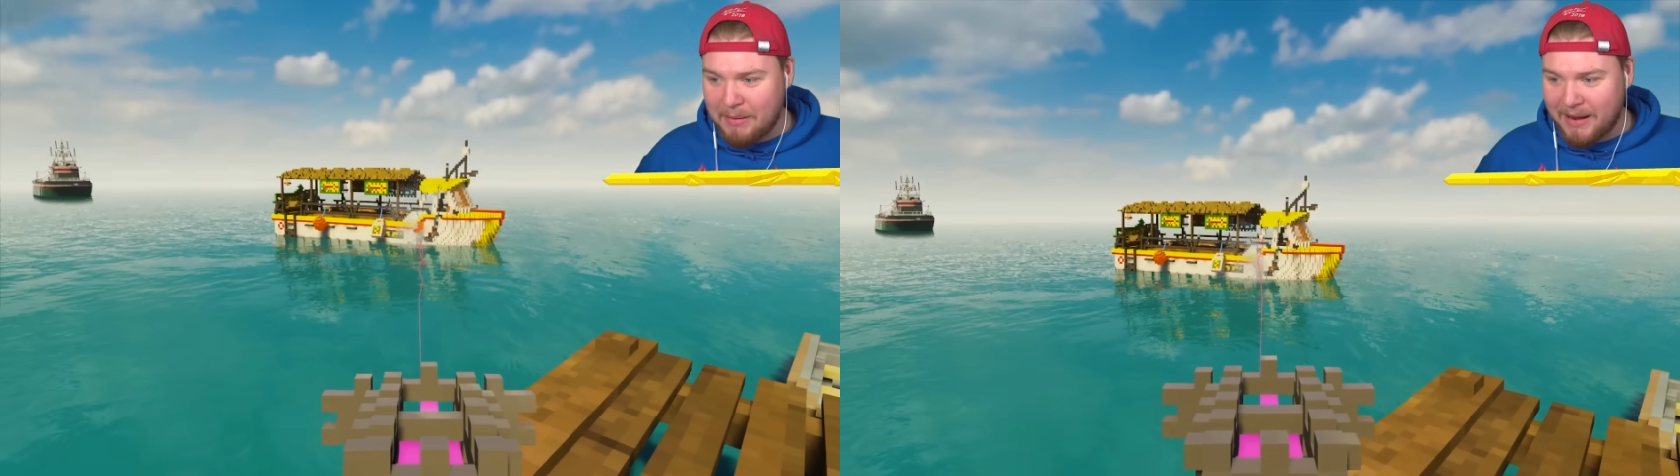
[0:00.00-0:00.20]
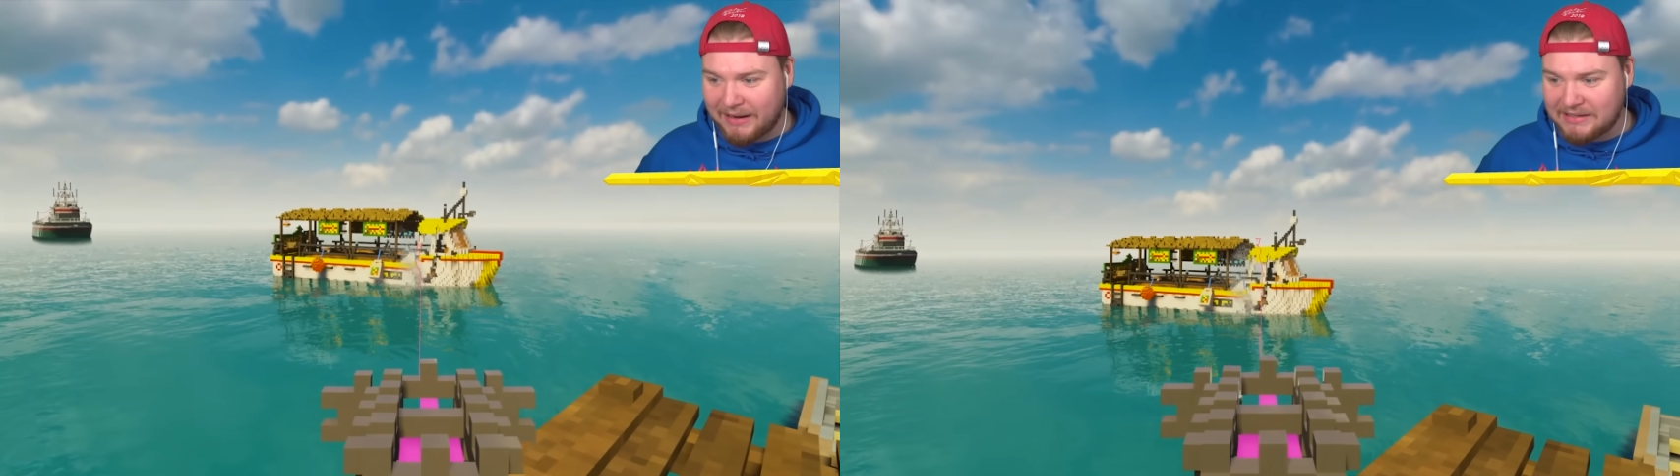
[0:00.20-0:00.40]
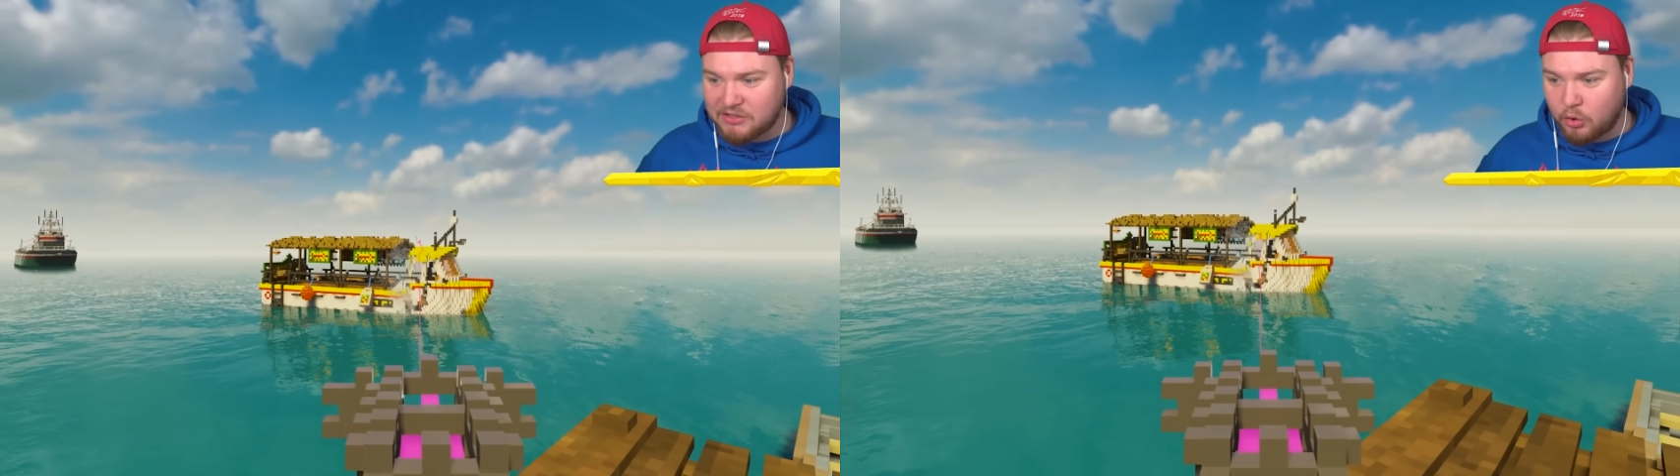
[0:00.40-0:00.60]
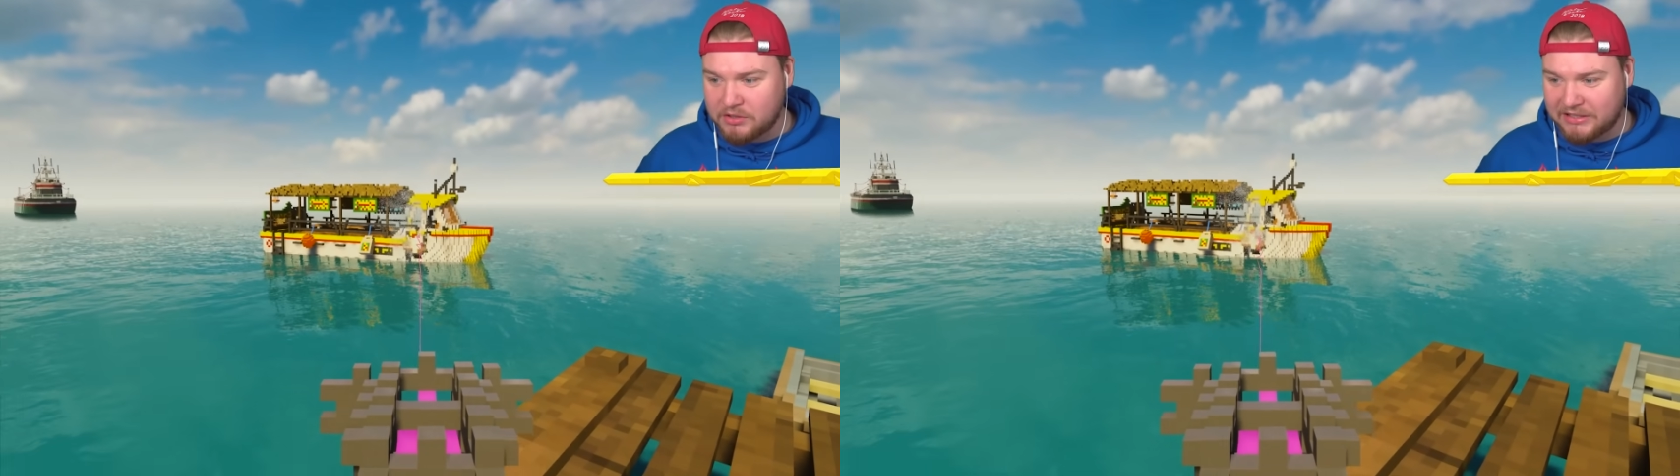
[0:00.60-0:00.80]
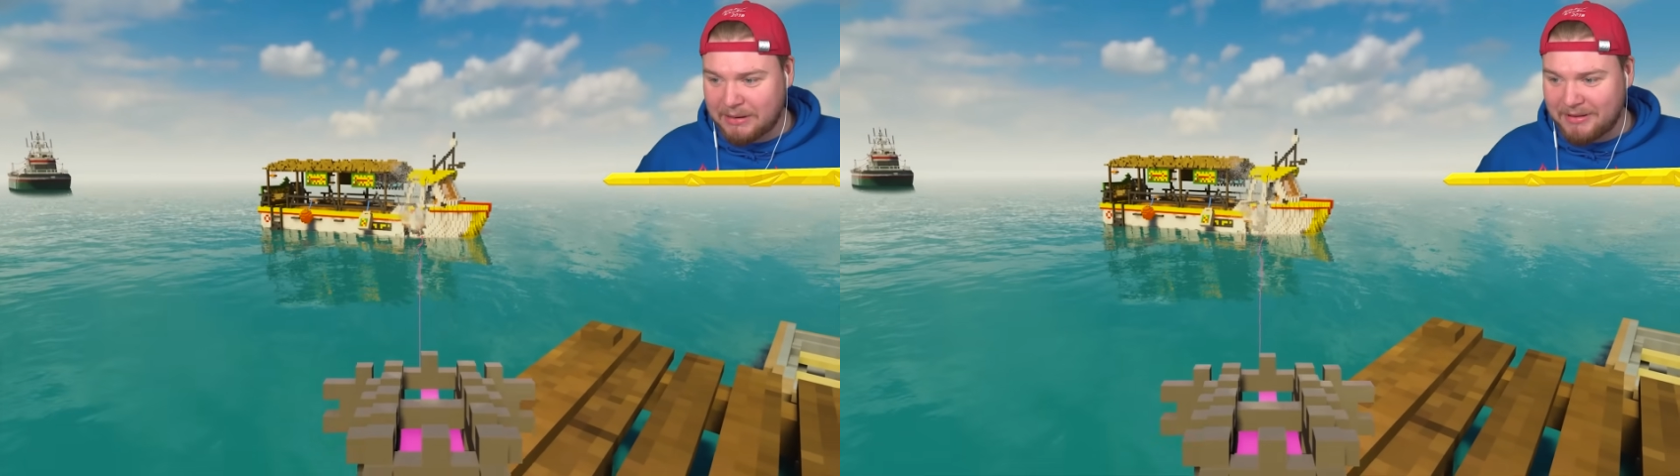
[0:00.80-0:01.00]
einmal ganz
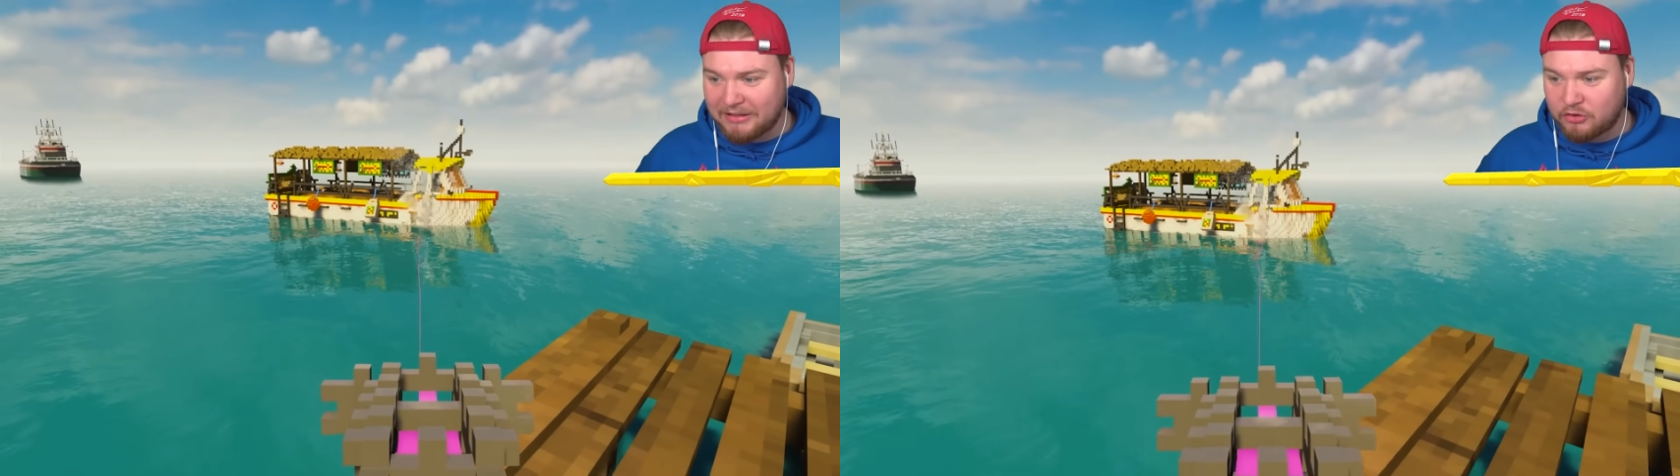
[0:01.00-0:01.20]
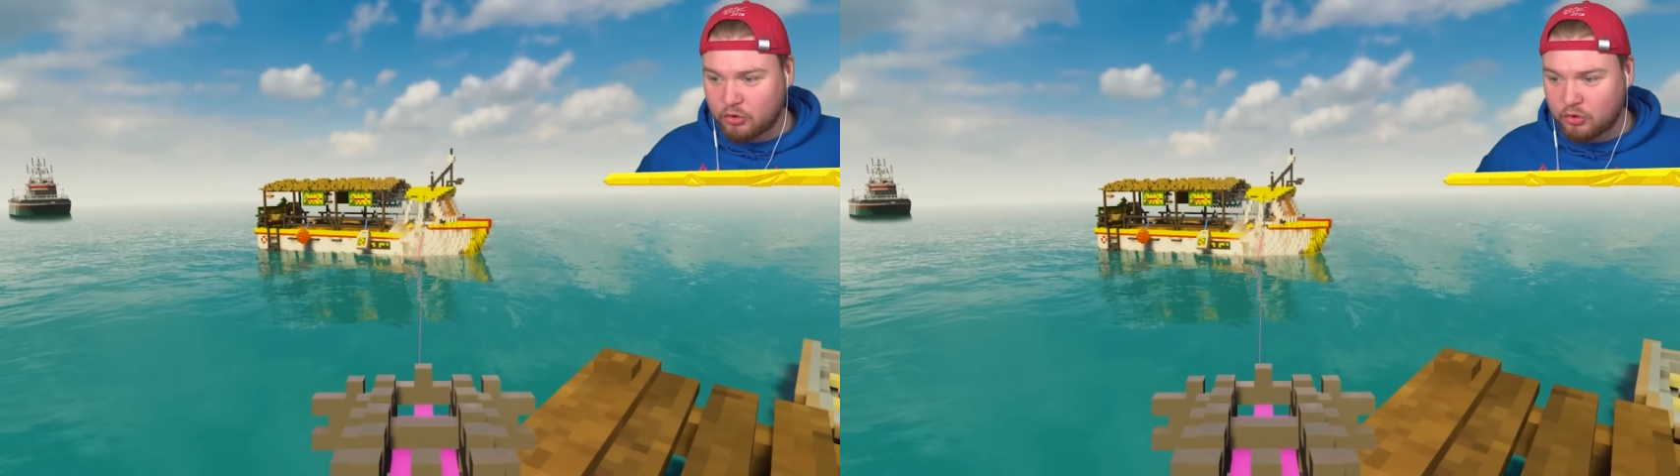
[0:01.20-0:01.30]
kurz in der Mitte